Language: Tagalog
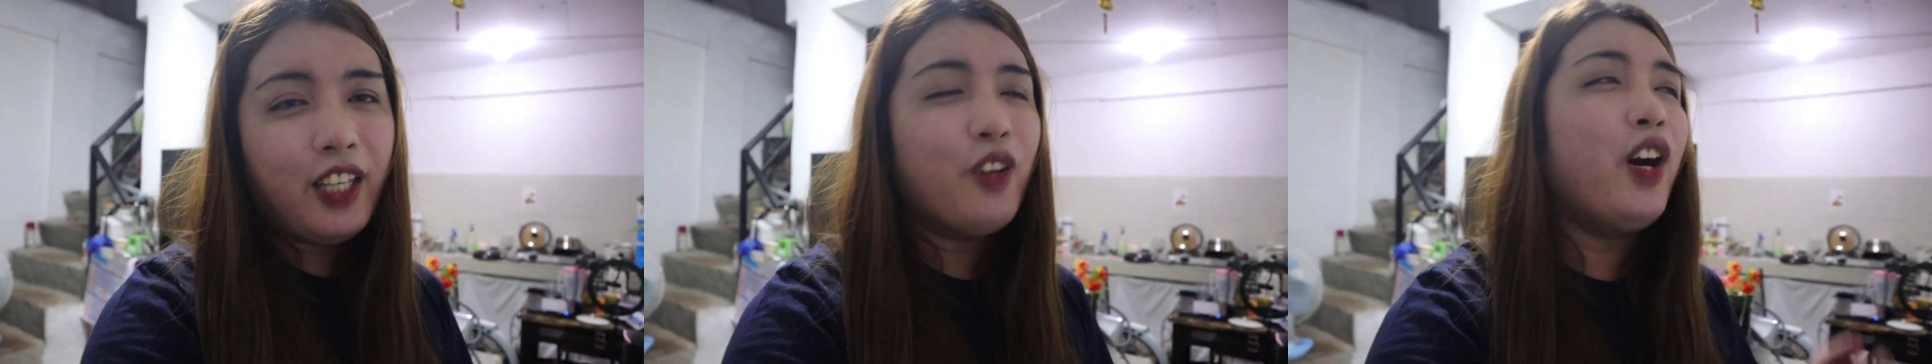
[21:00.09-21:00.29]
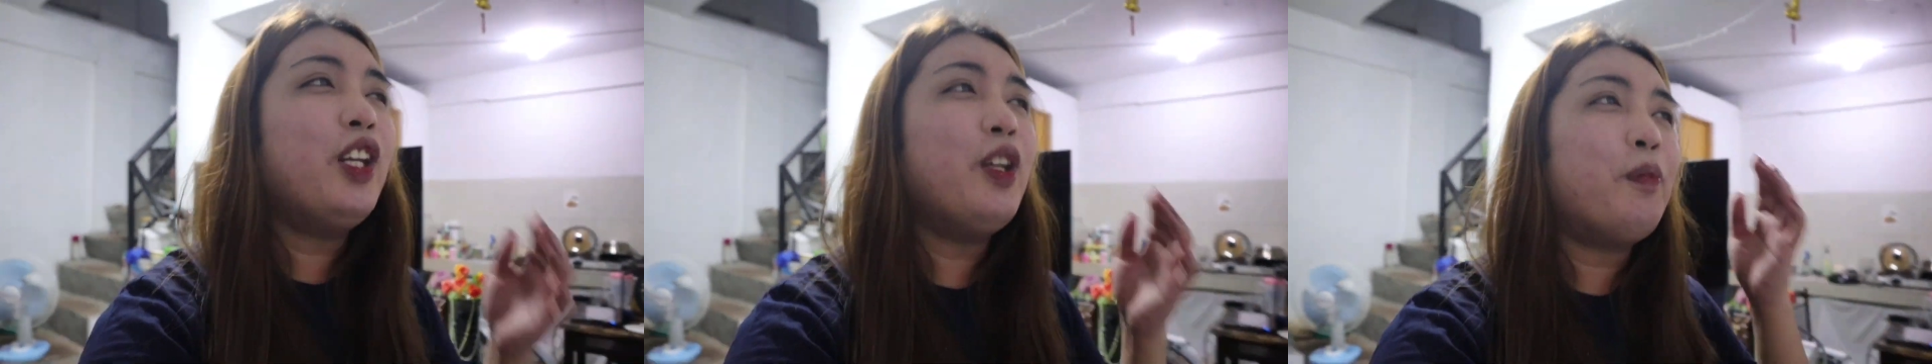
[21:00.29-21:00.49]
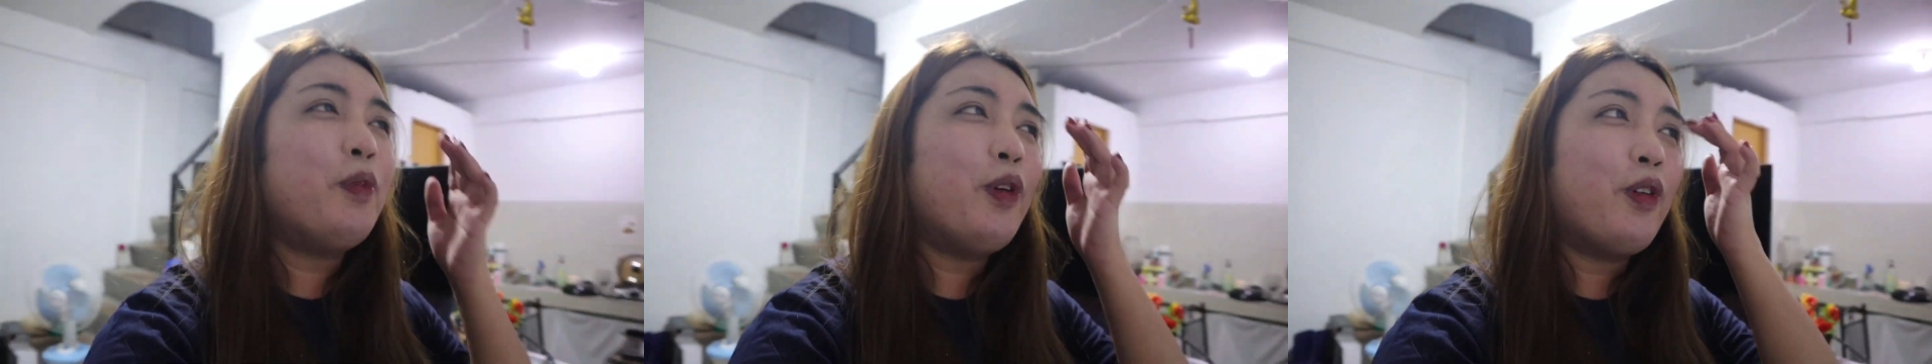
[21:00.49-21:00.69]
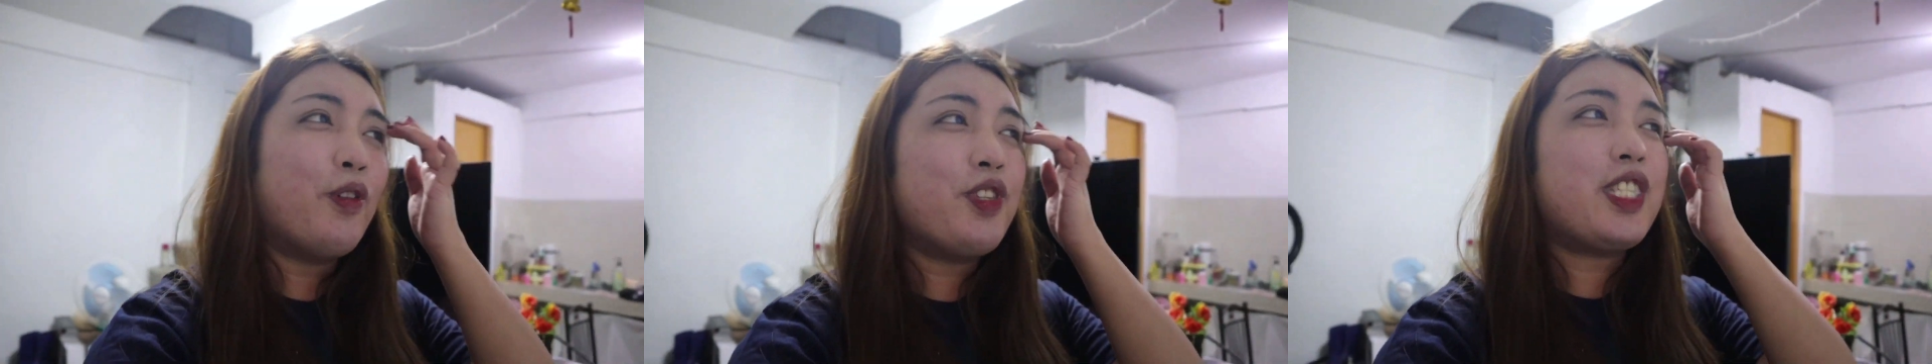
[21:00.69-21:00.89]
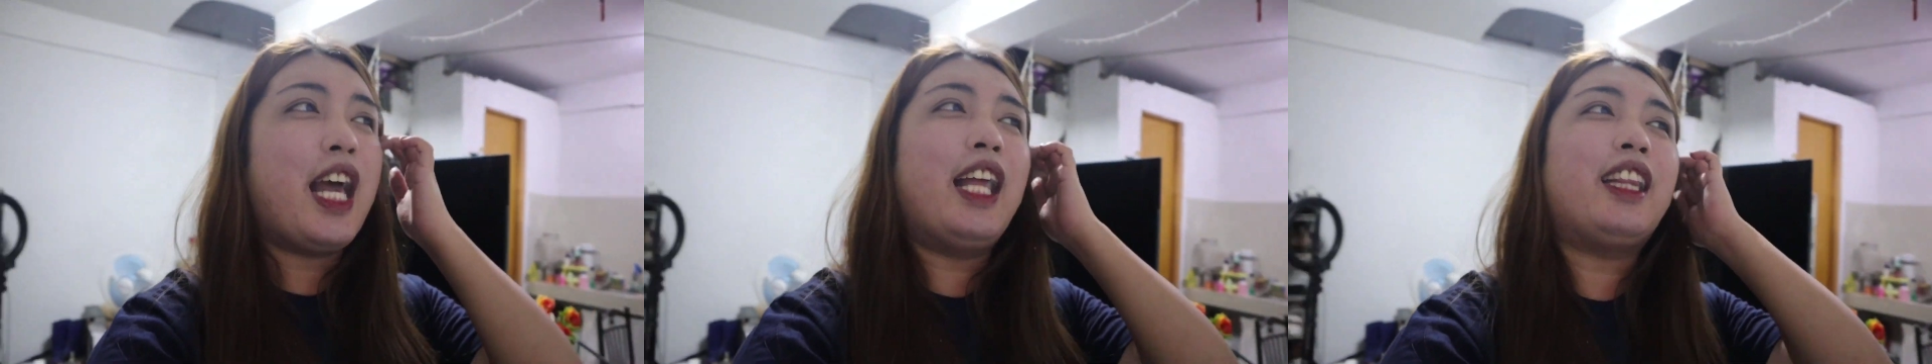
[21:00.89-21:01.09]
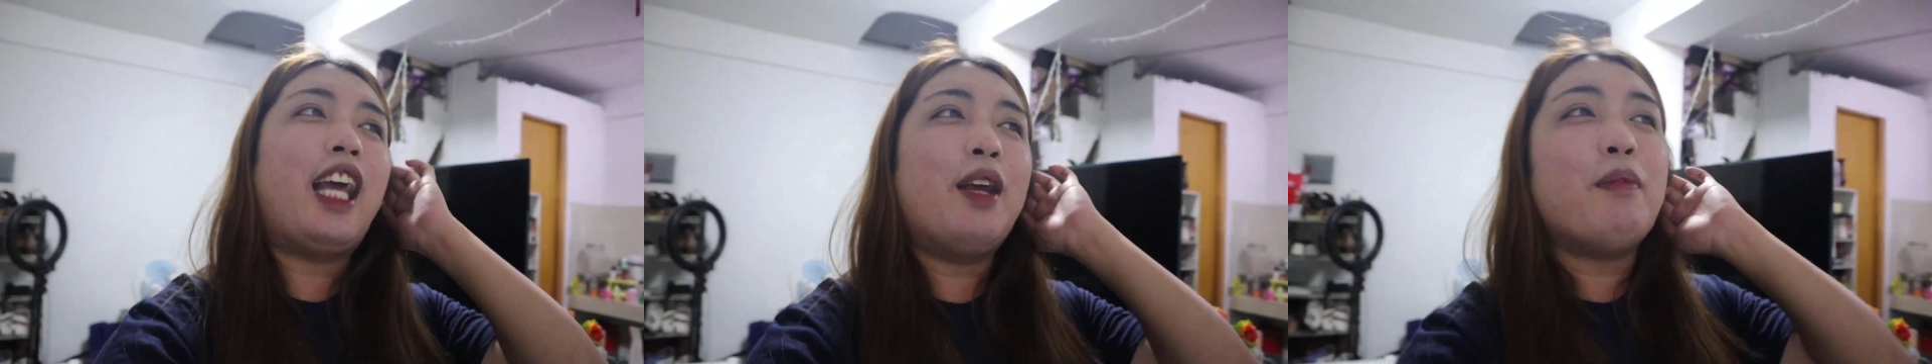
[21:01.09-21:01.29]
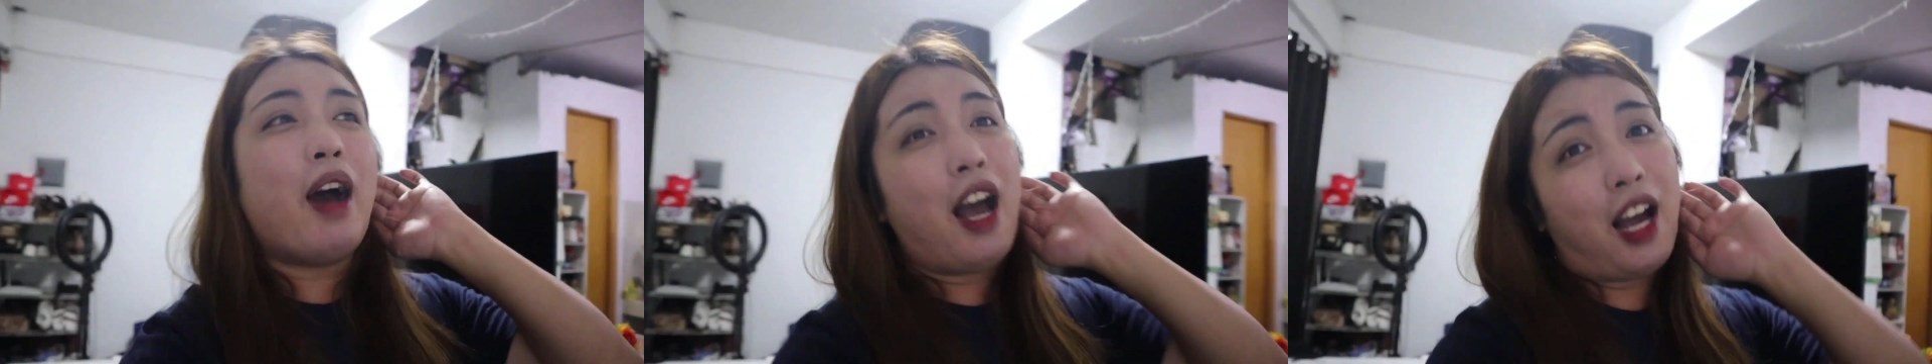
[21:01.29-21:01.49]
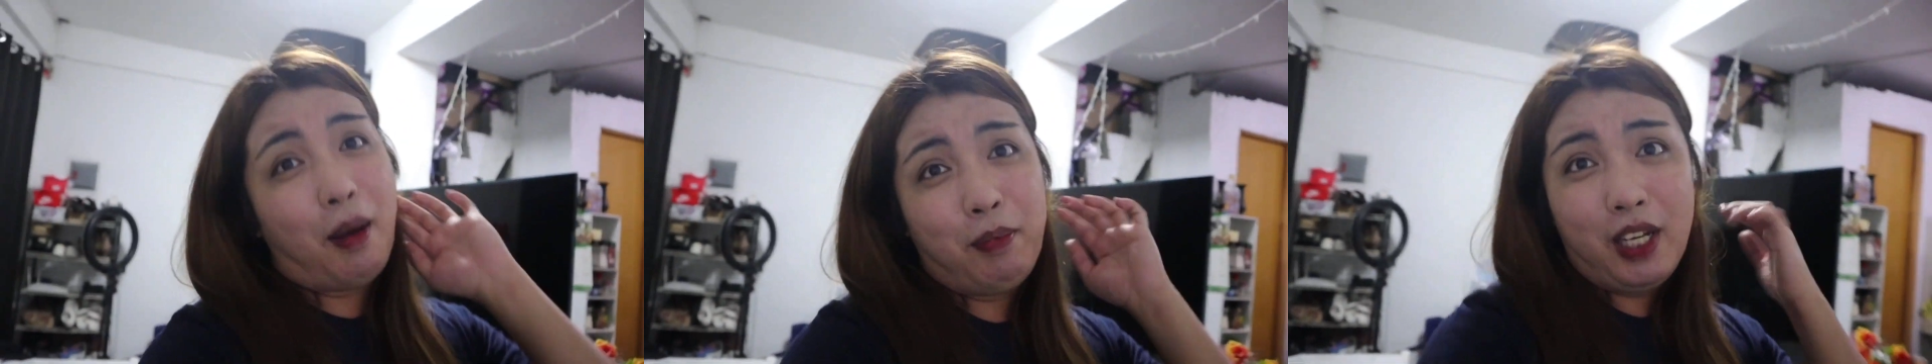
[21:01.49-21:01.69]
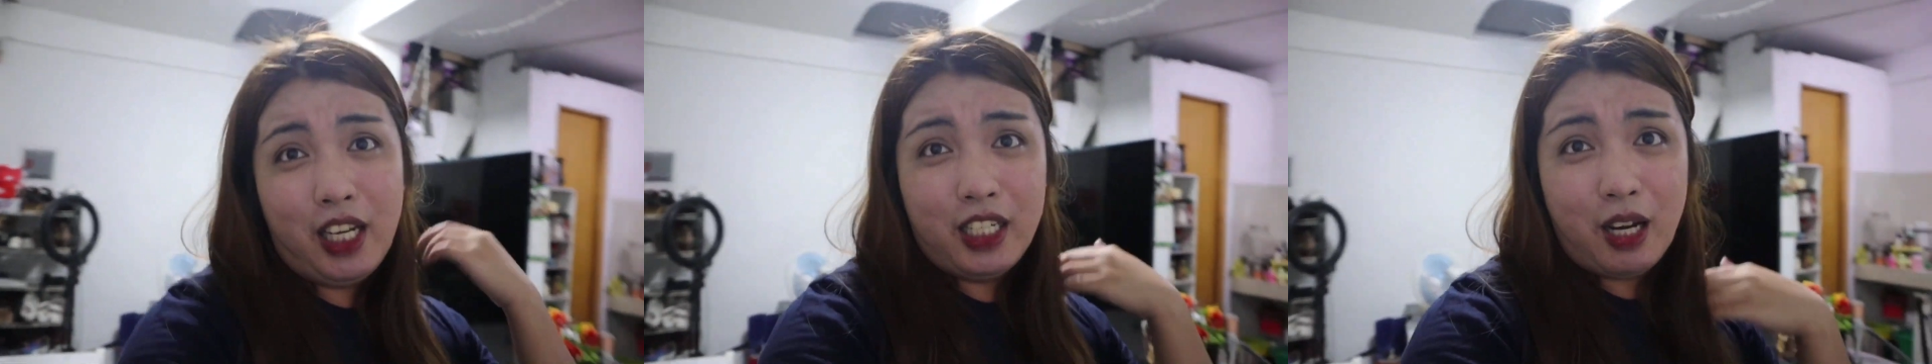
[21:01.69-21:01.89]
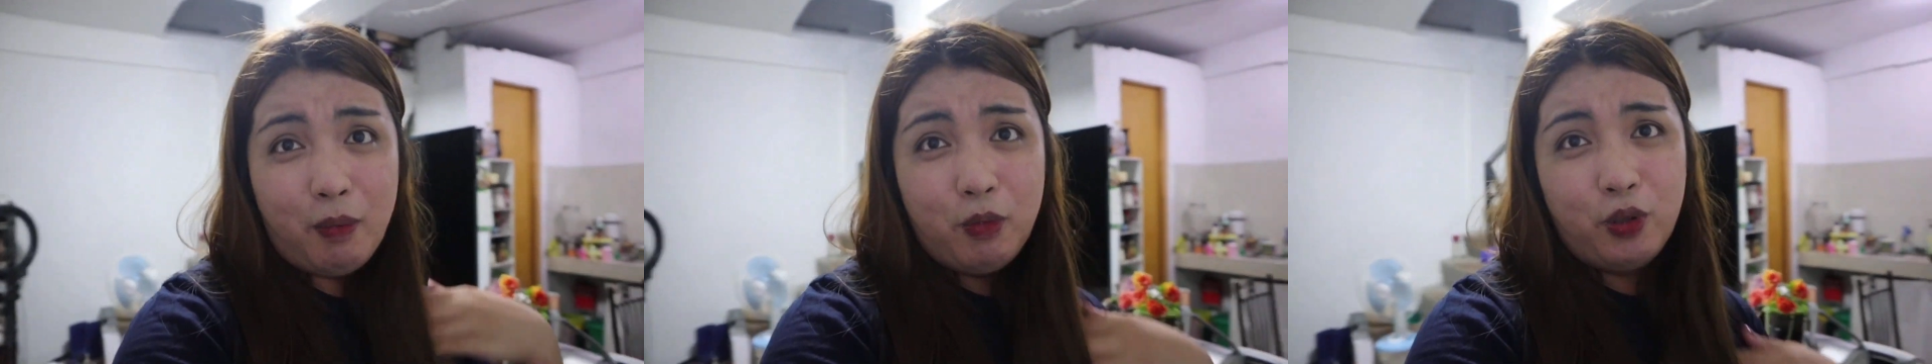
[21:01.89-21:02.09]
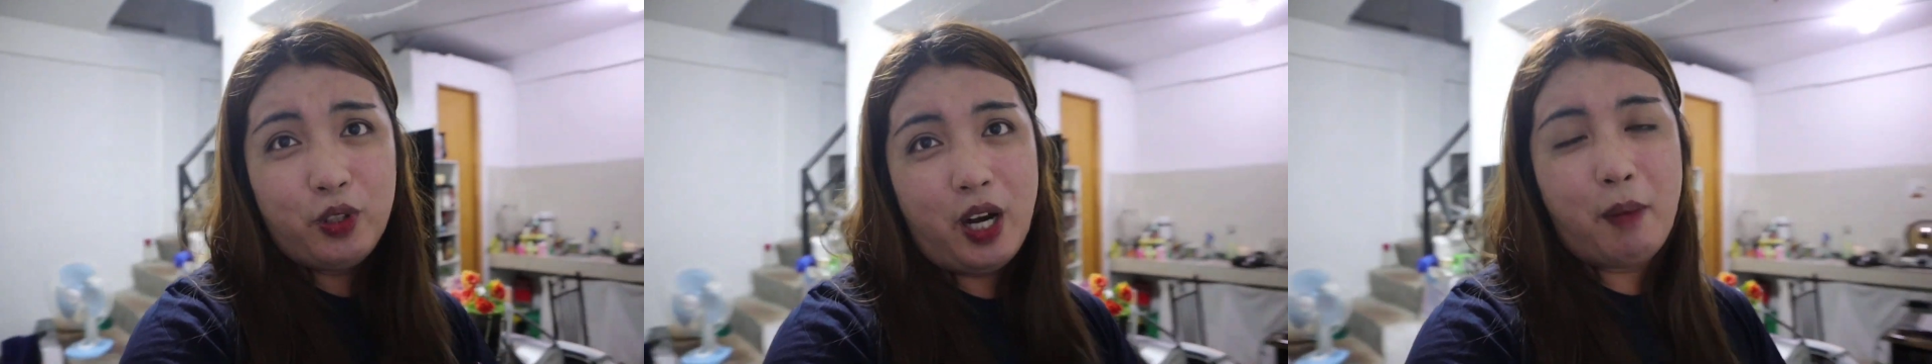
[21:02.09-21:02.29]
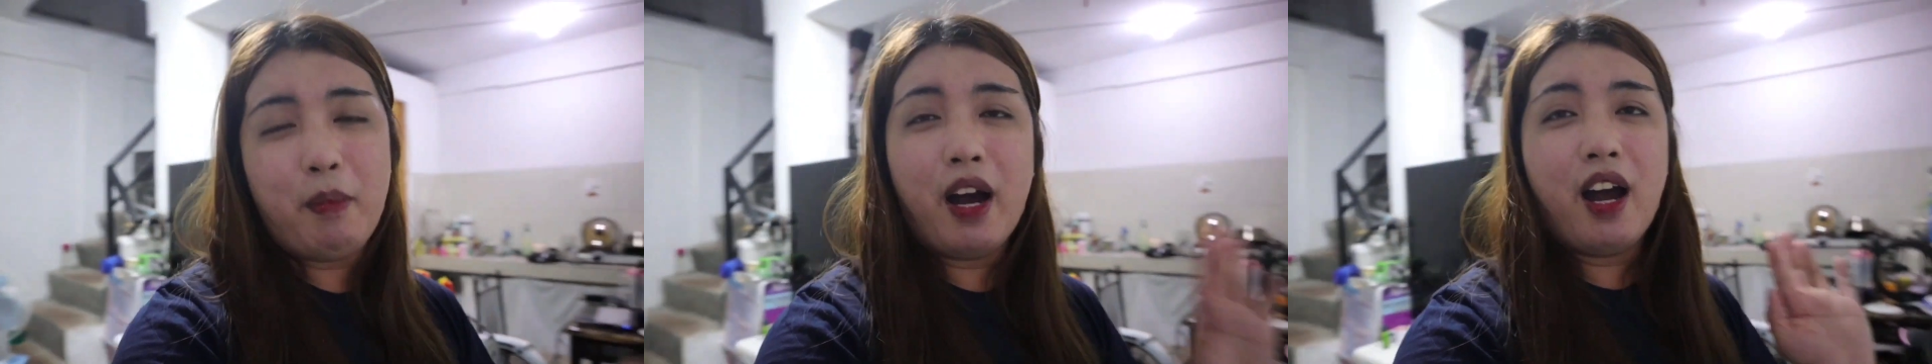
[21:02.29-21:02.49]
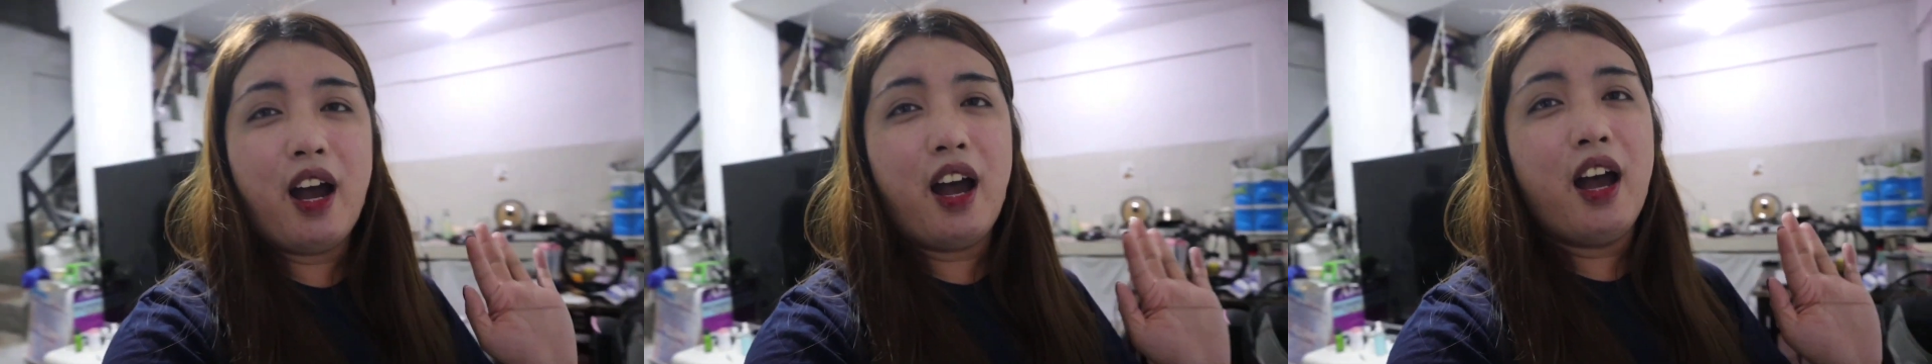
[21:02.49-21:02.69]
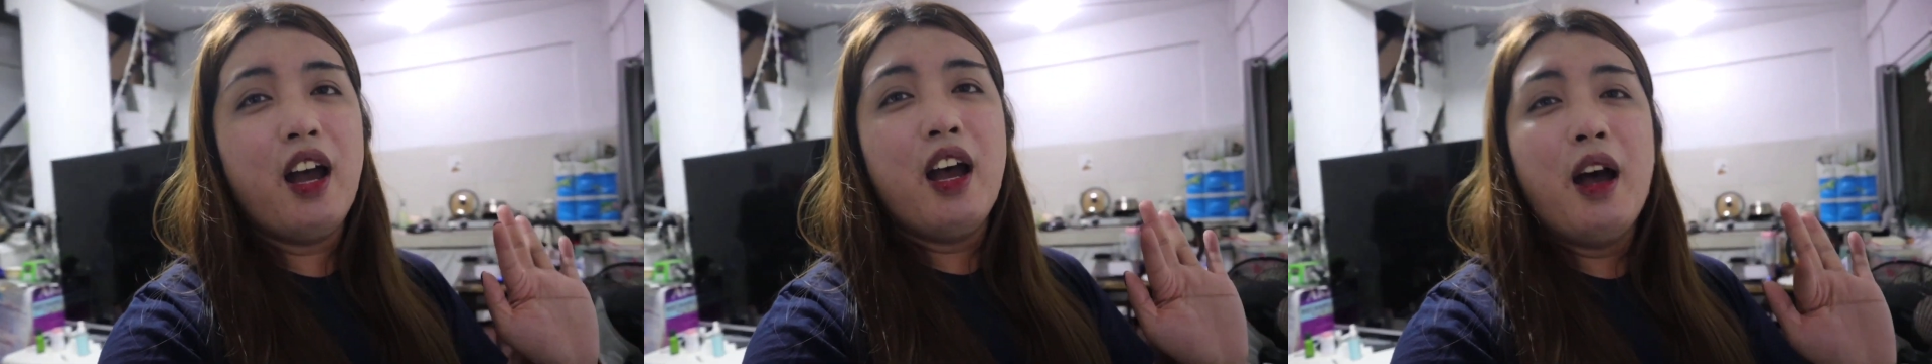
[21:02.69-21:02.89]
kung ano po kung saan tayo makakabili ng murang mga